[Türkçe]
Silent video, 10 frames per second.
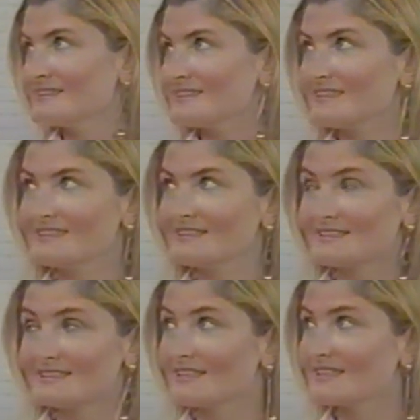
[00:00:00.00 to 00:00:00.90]
istediğin
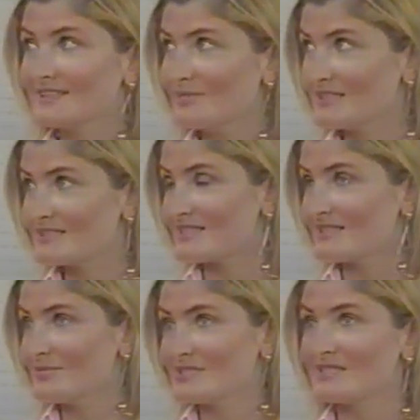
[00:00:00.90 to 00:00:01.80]
hızda
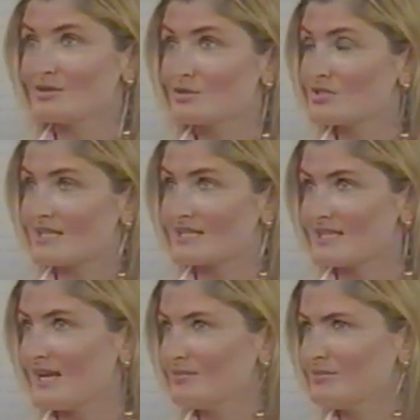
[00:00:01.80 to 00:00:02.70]
gidebilirsin. Biz de
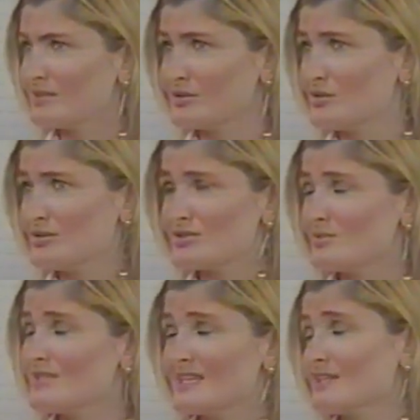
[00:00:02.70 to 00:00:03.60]
180-200 mine